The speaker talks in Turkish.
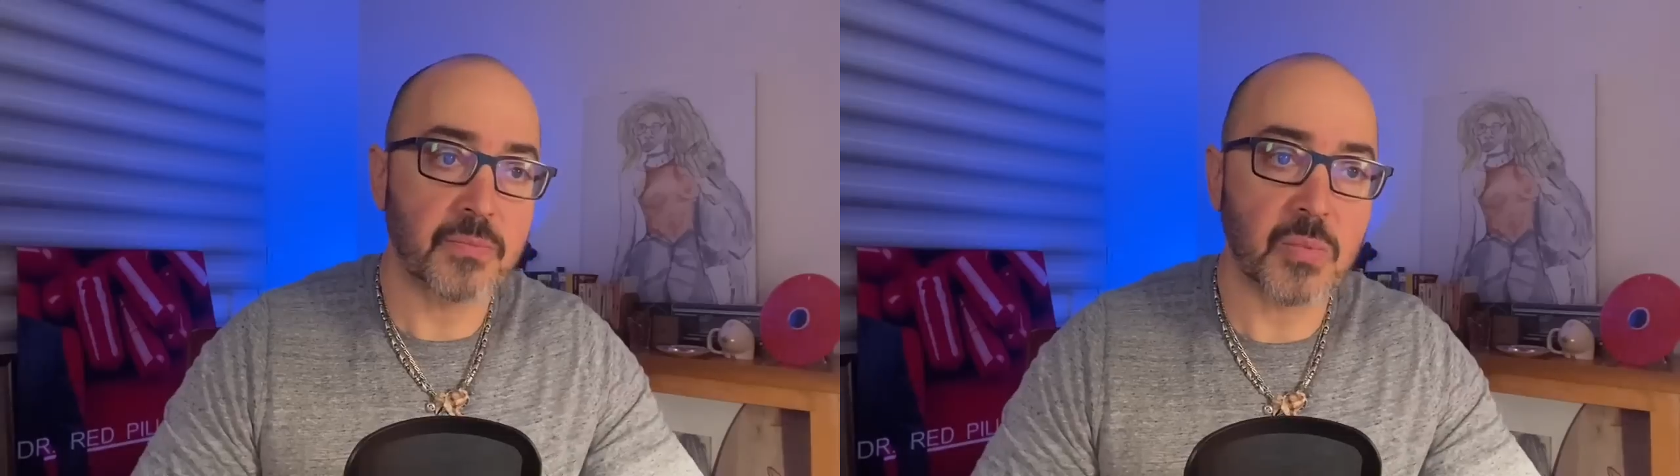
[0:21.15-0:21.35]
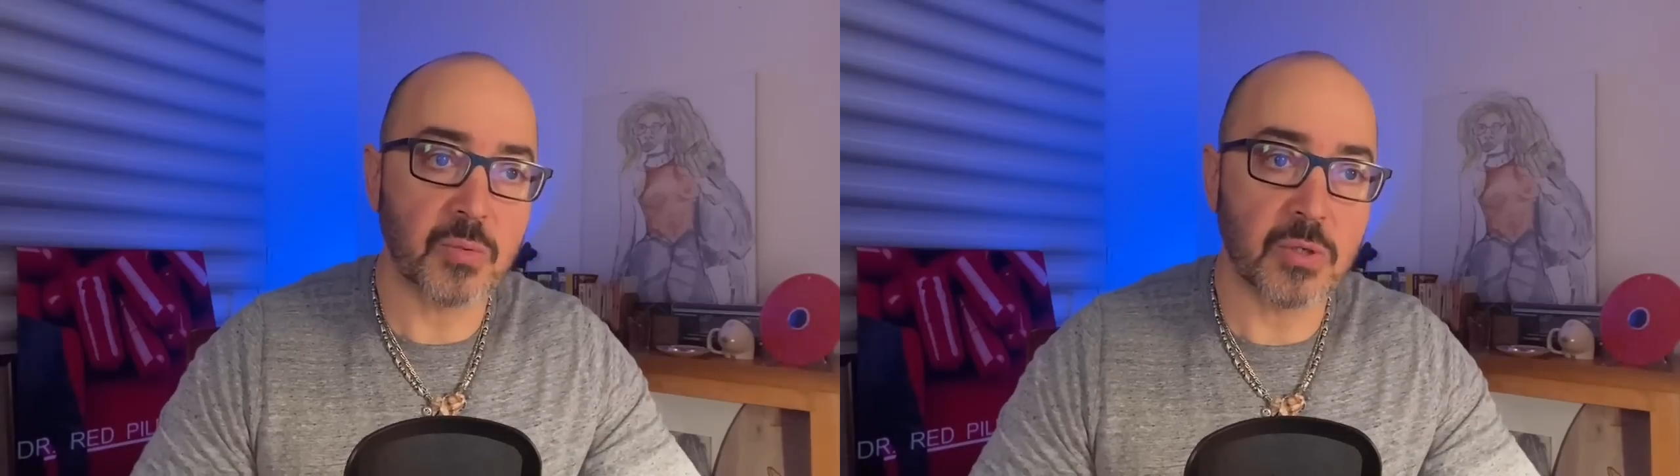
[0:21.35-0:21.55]

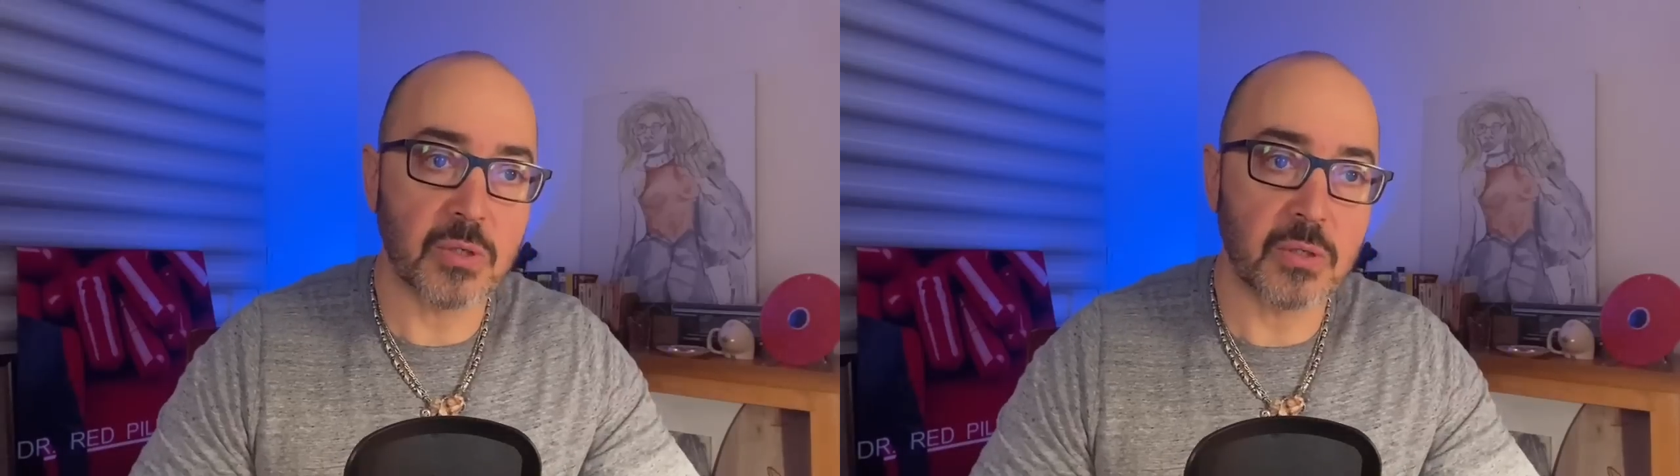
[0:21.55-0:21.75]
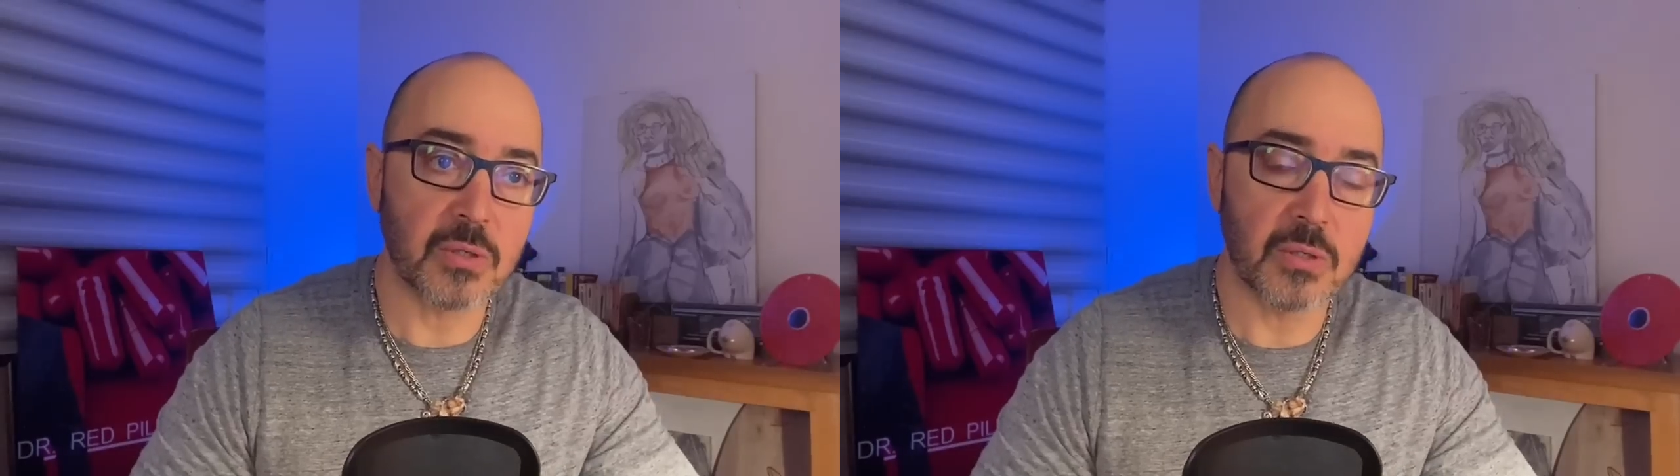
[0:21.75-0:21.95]
Tabii
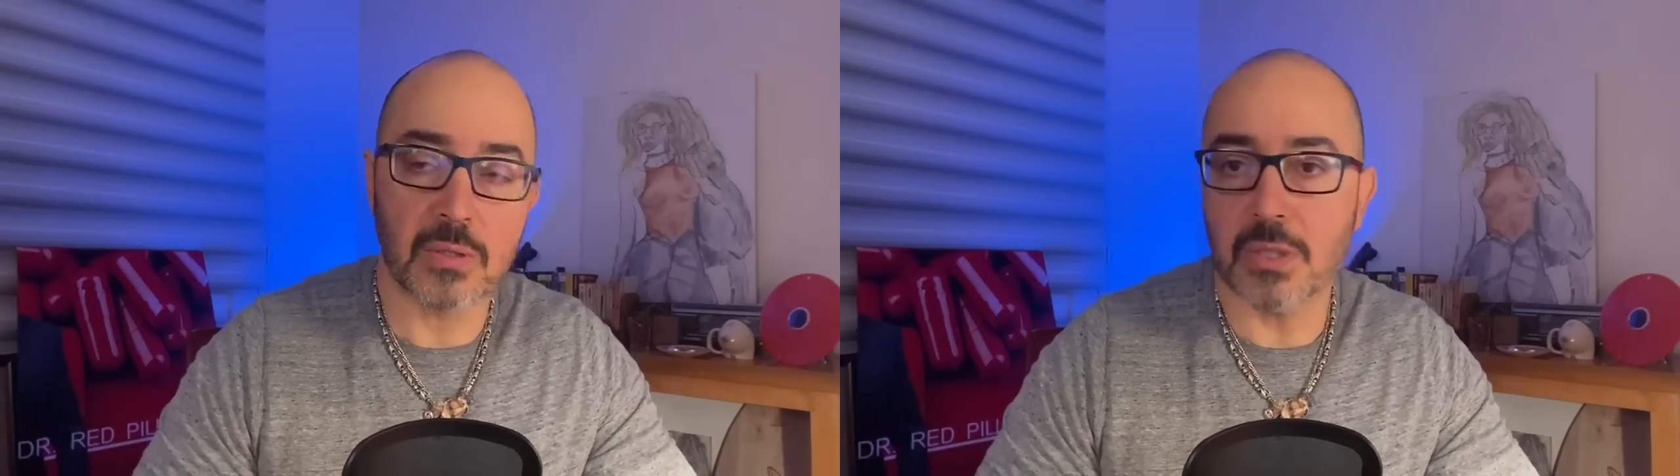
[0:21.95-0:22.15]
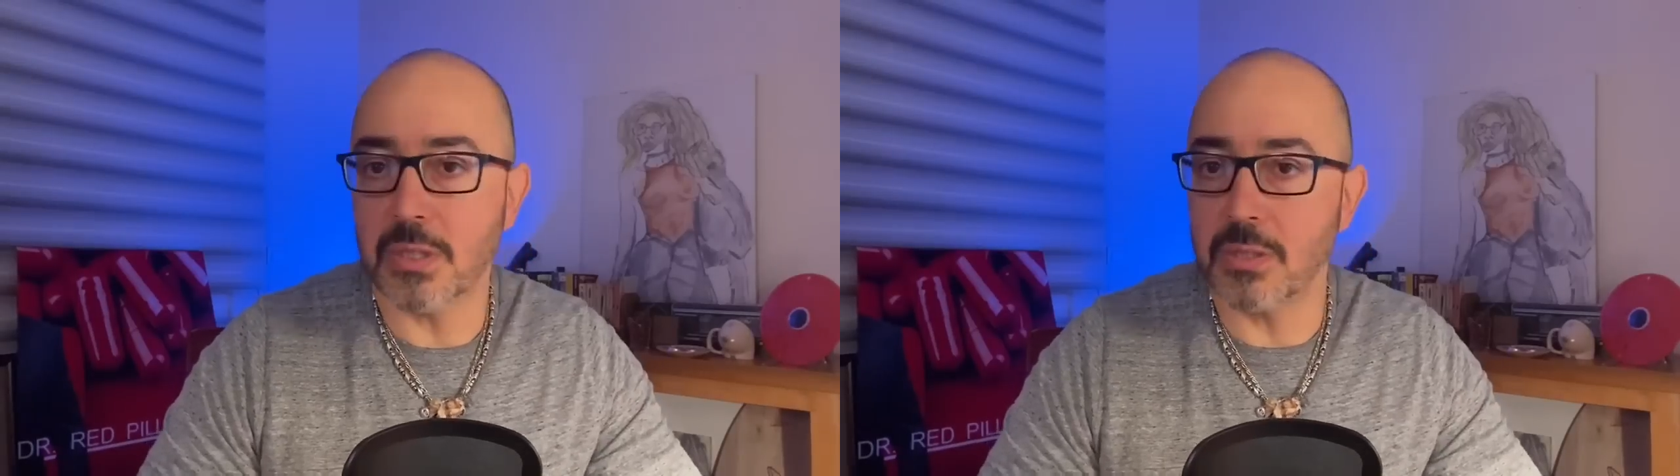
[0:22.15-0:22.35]

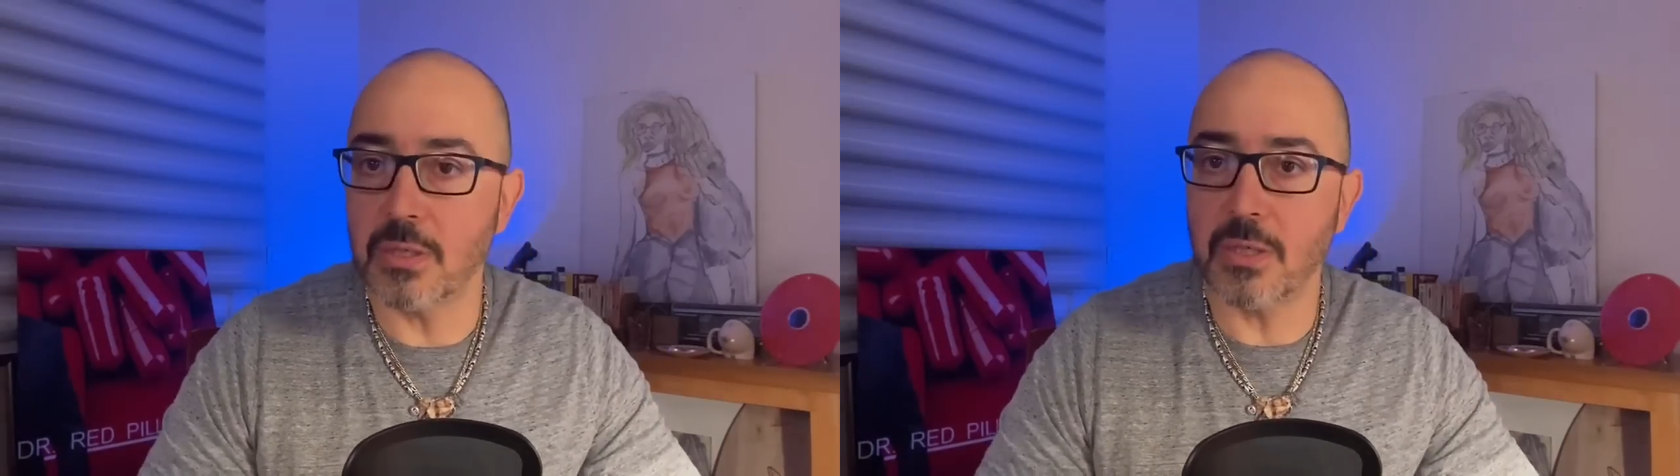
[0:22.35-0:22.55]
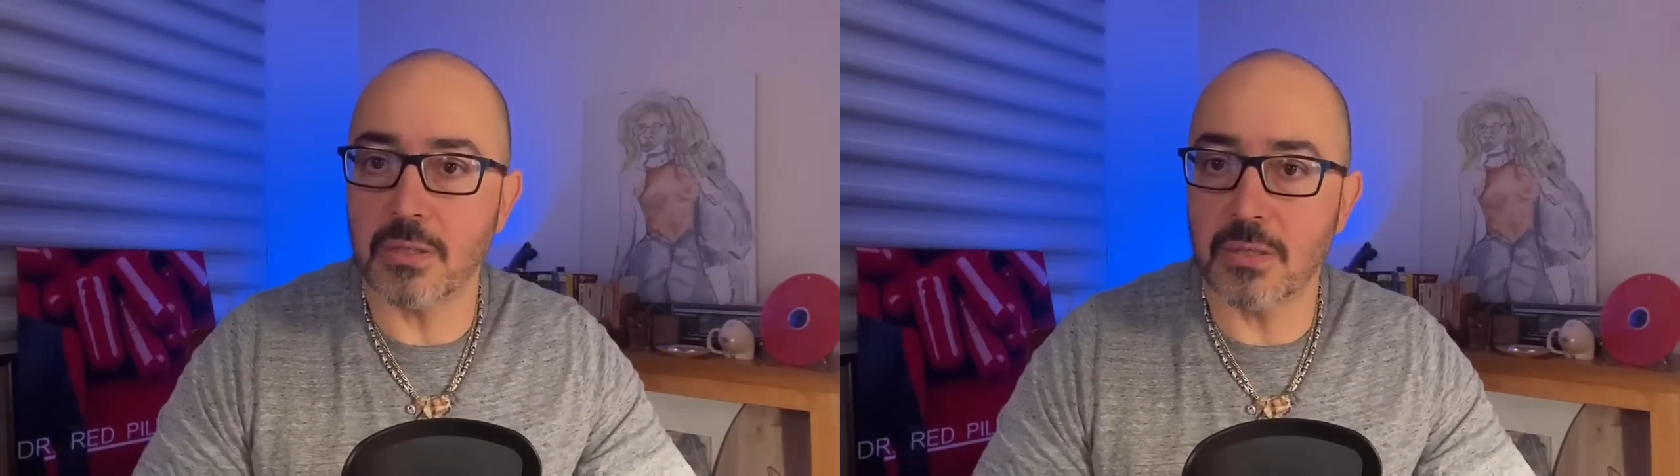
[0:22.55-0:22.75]
iyi
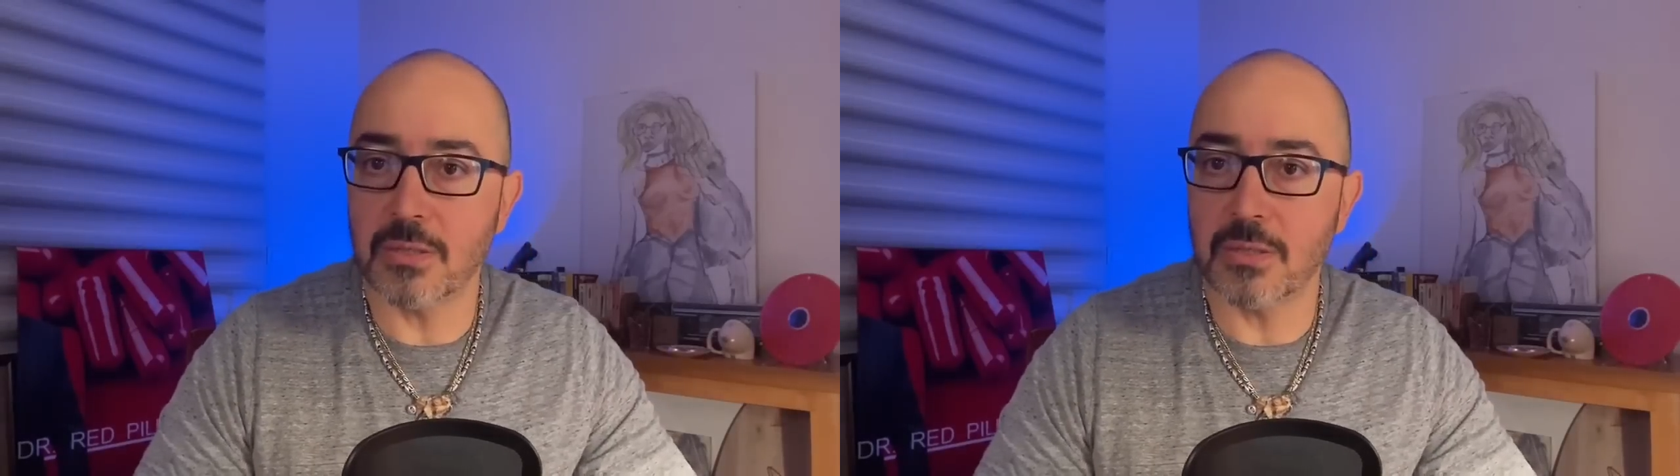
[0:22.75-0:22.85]
dinleyin.